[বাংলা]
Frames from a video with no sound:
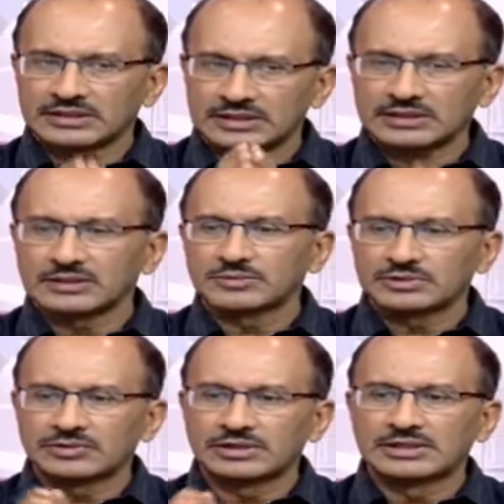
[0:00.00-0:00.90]
সেটাকে আমরা
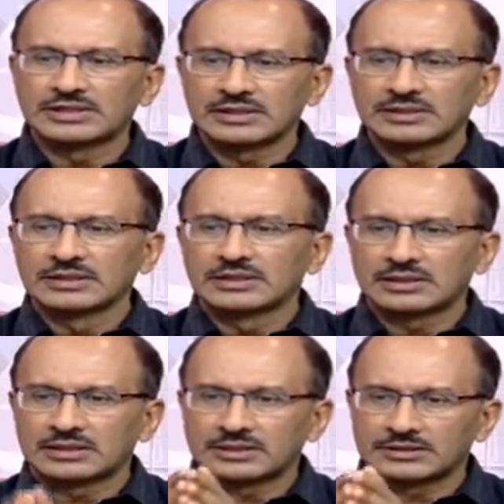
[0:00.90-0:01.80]
যদি নিয়ে
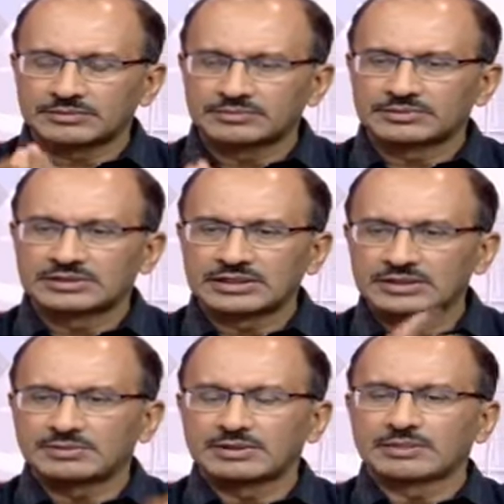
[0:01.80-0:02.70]
যে
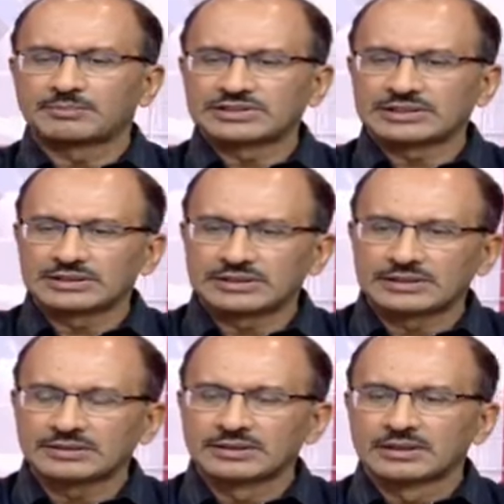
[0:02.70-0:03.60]

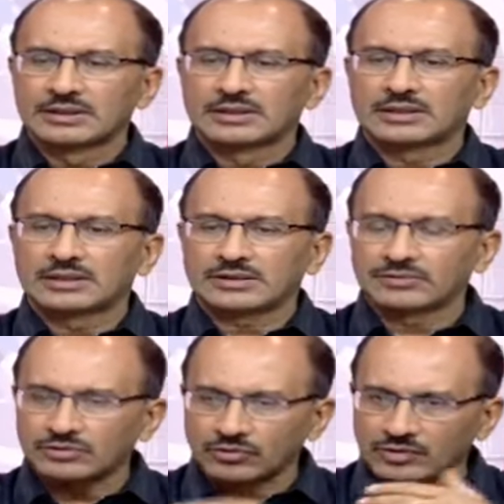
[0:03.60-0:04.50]
পেশেন্টটি
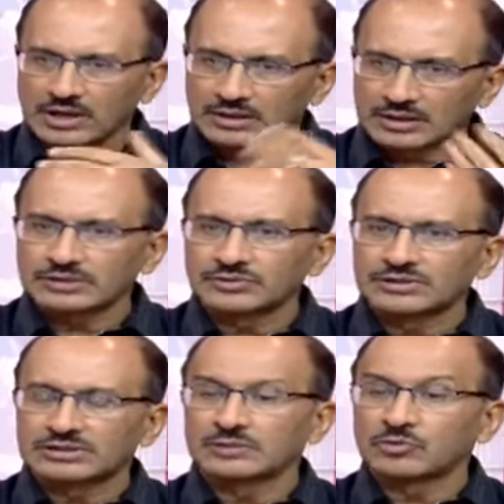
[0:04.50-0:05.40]
এখন করোনা আক্রান্ত
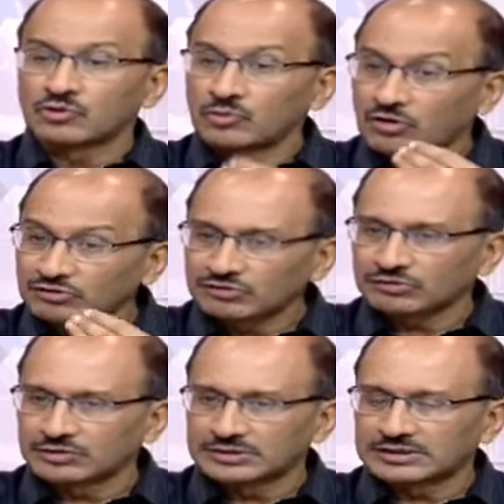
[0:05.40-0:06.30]
হয়েছেন এবং খুব
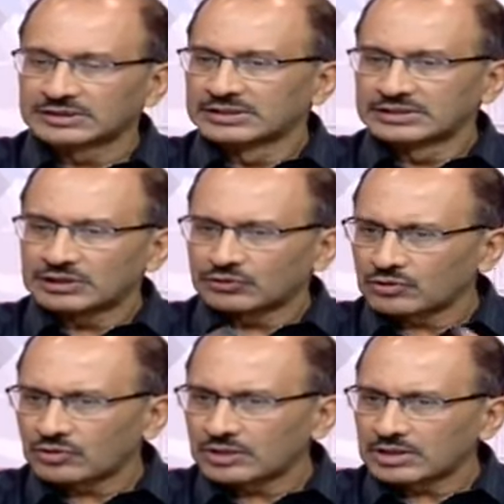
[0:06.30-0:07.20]
অসুস্থ হয়েছেন যে
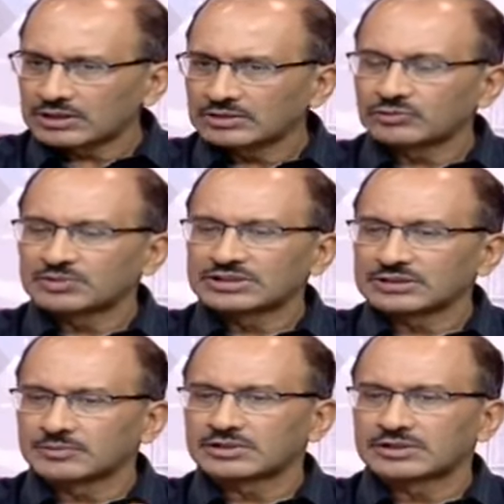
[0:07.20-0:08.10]
কোনো করোনা আক্রান্ত
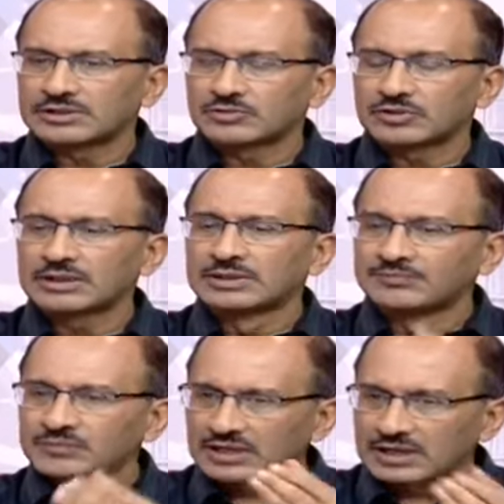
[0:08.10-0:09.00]
পেশেন্টকে আমরা এটা দেবো না
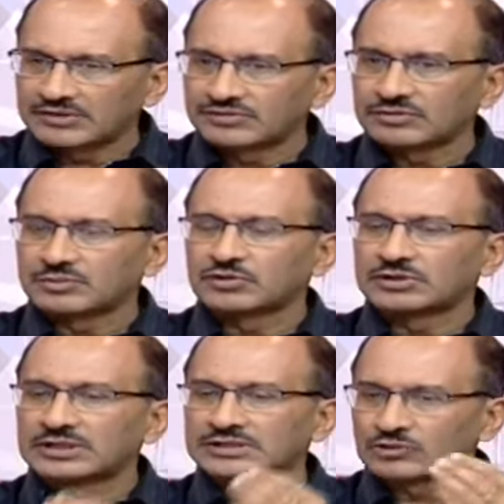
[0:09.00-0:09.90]
যারা আইসিউতে
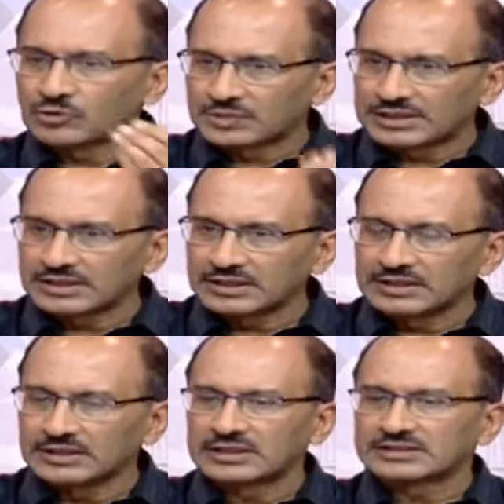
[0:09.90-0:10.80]
ভর্তি আছেন খুব ক্রিটিক্যাল
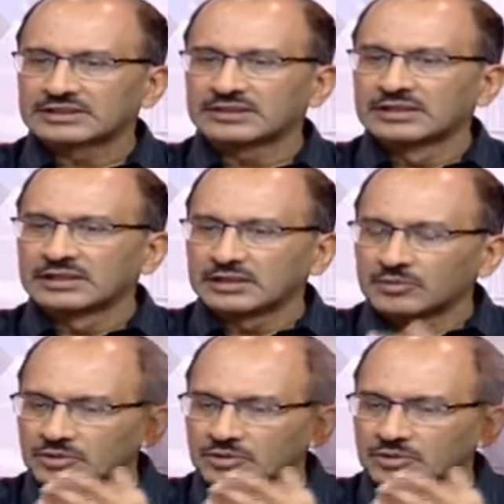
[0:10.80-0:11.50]
ইল আছেন এবং